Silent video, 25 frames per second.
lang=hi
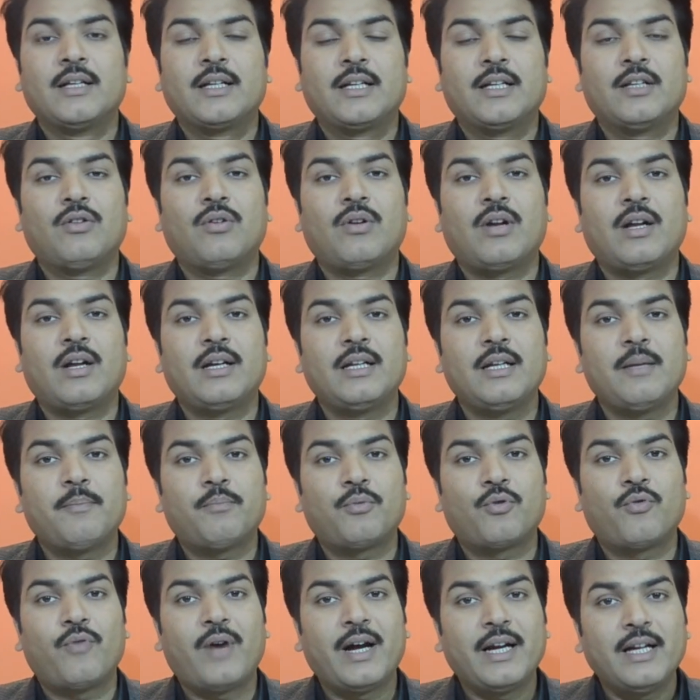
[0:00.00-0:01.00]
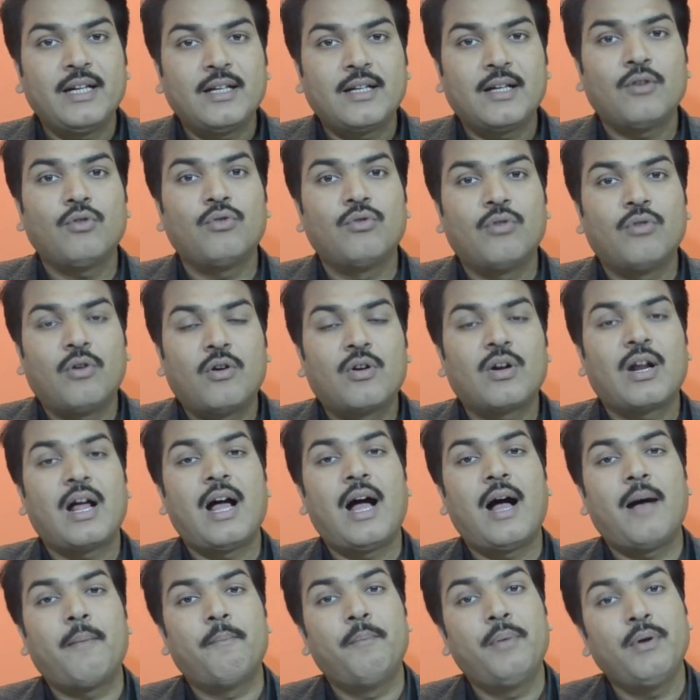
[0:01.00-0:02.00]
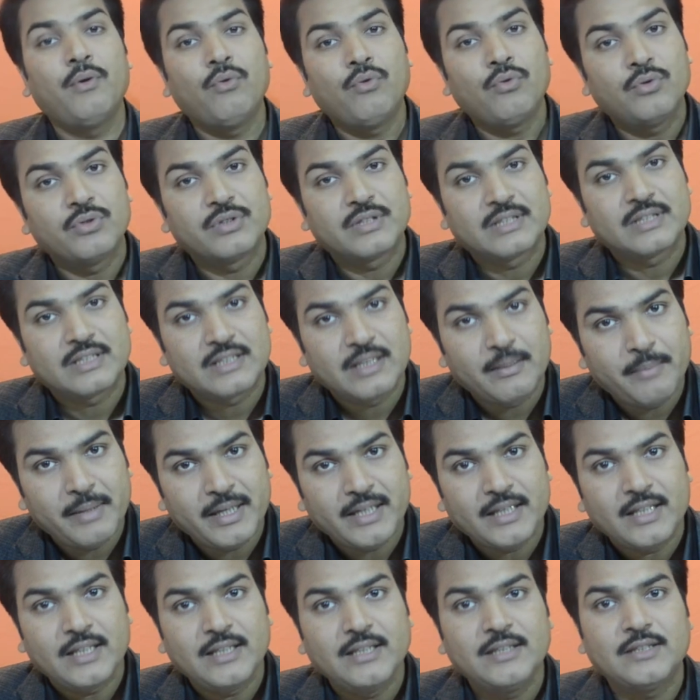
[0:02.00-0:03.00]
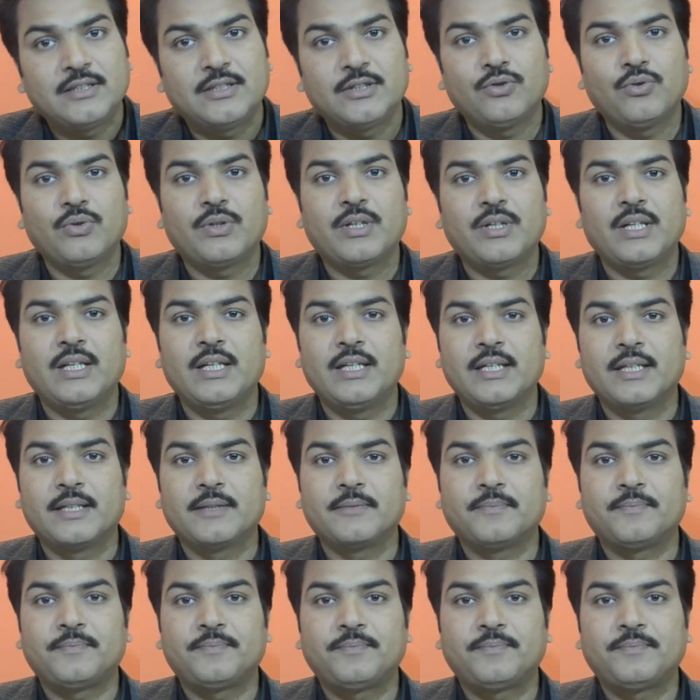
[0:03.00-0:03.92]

के दौरान ये प्रोवाइड करो और आप भी उनको समय दें इन चीज़ों के लिए